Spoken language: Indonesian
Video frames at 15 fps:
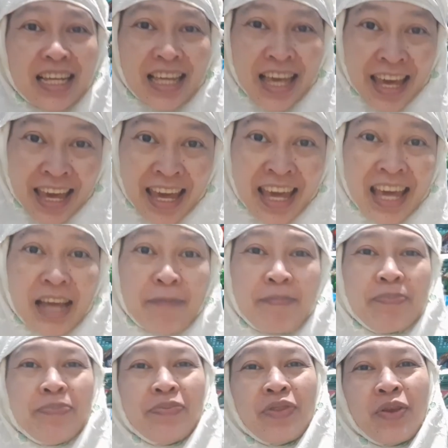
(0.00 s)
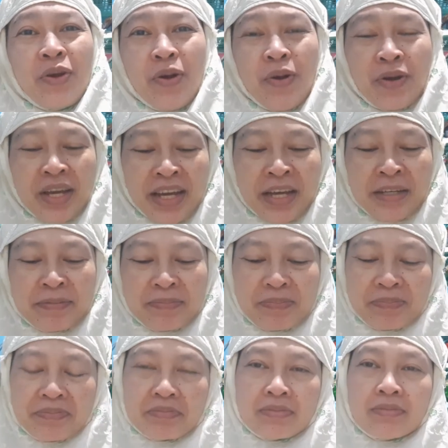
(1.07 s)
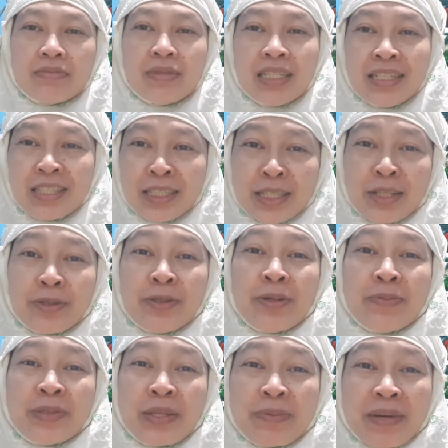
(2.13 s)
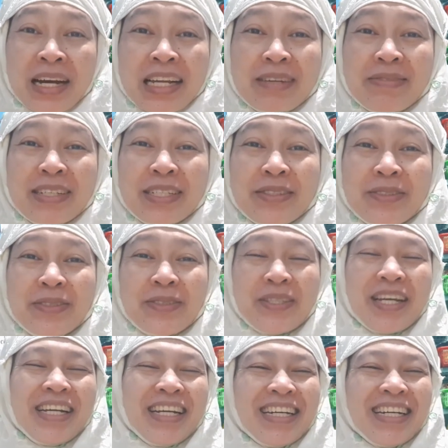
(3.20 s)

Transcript: ye yeah. oke okay? dan saya sudah punya pengalaman itu cuy